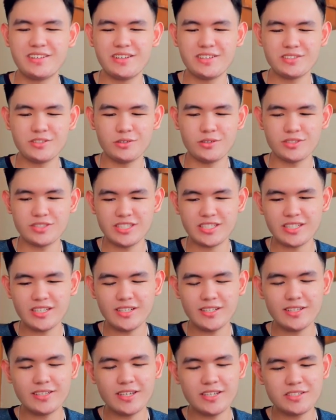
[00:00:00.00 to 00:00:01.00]
So check
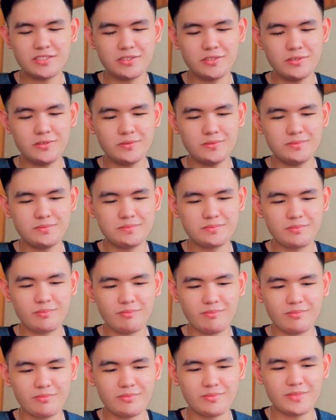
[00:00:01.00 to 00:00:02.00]
natin guys no
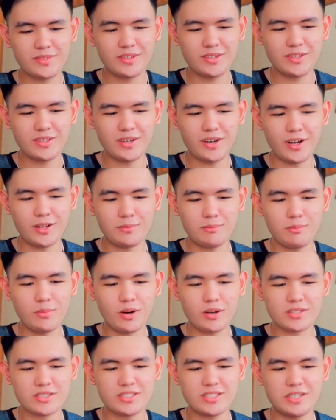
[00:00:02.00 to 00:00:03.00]

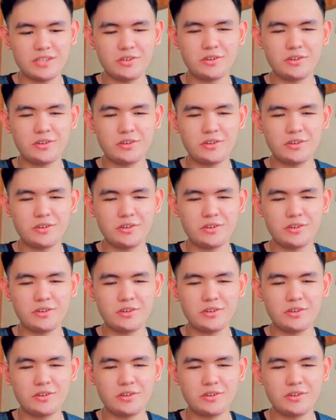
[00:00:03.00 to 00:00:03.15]
unboxing